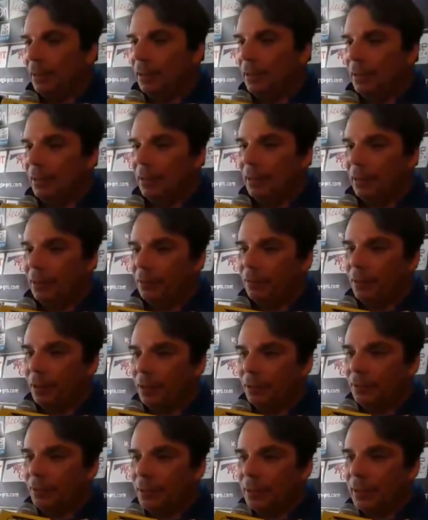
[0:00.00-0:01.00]
ritengo che
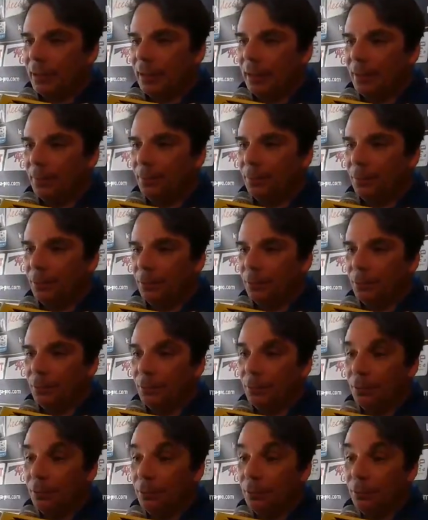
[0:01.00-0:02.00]
non sia
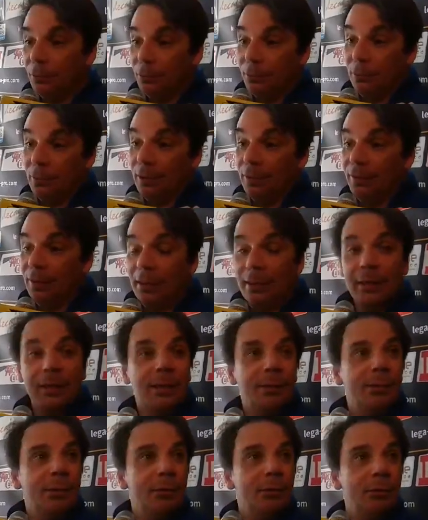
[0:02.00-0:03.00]
più di
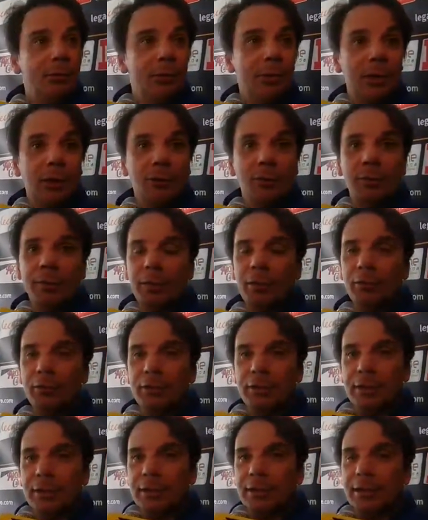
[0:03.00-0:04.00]
20 minuti come
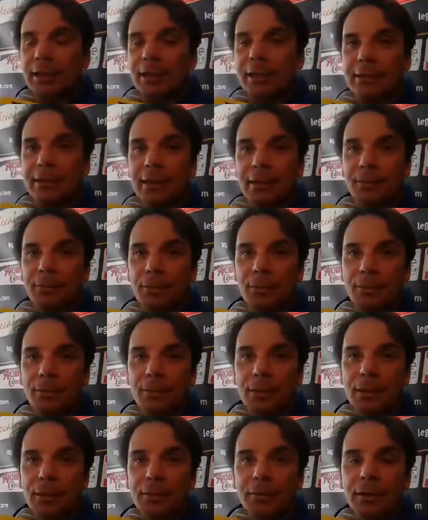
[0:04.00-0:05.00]
consistenza
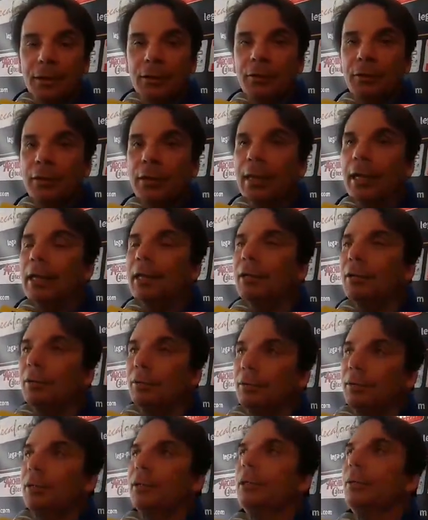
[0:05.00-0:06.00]
proprio a livello organico,
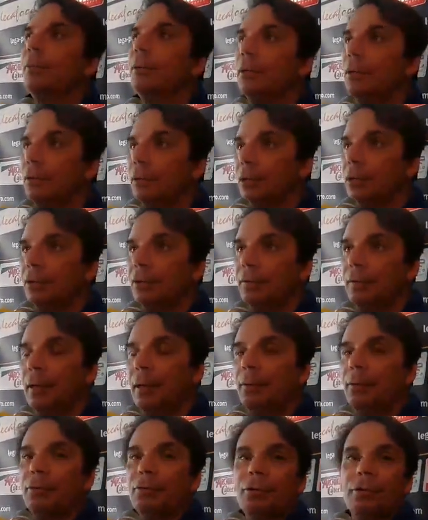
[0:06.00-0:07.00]
quindi però
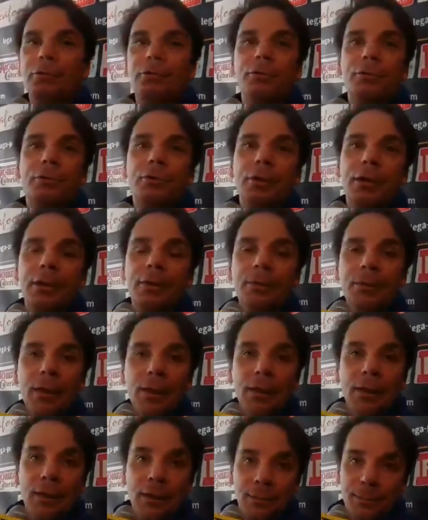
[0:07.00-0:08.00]
ritroviamo già un giocatore
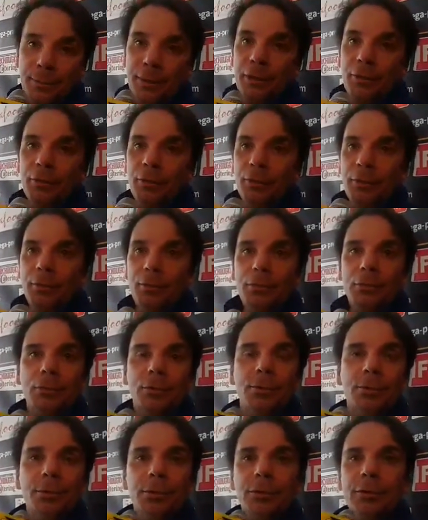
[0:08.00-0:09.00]
per noi molto
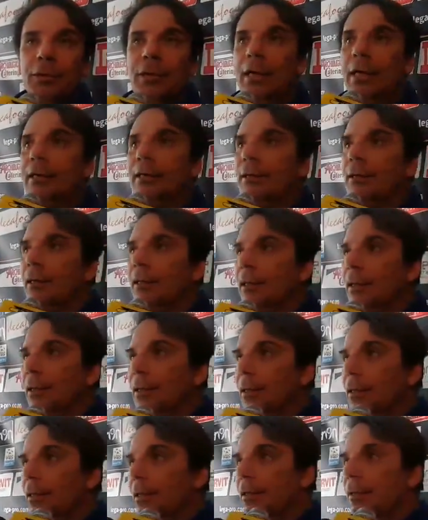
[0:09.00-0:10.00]

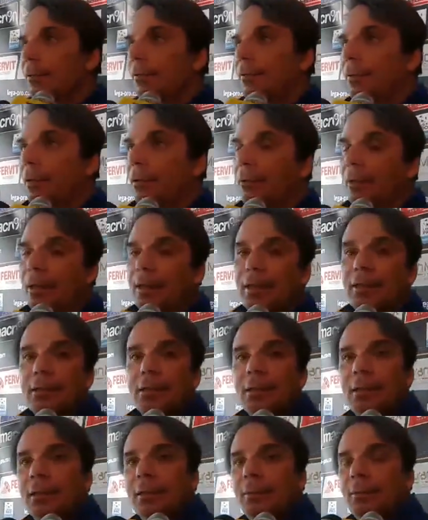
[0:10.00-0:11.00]
importante, fra qualche
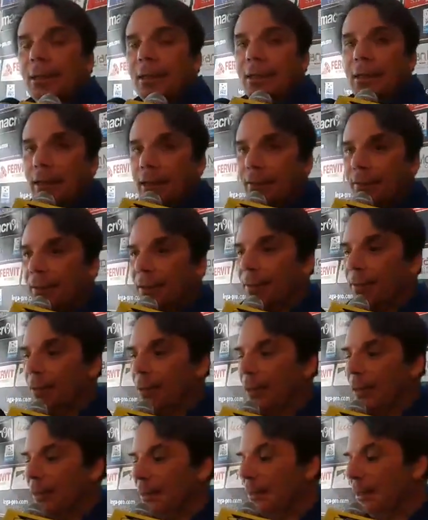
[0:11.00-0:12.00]
settimana riavremo
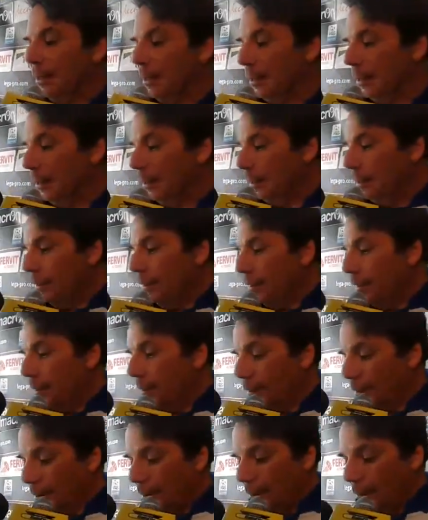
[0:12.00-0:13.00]
anche eh,
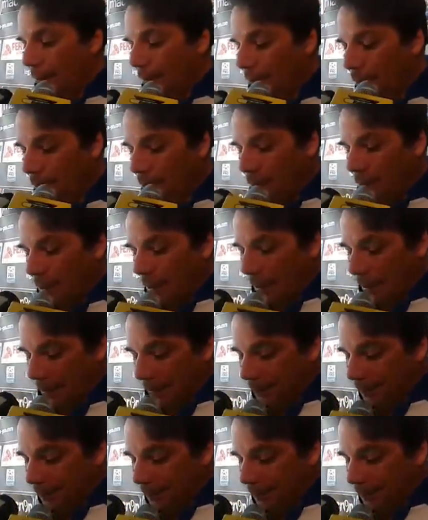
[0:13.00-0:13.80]
voglio dire,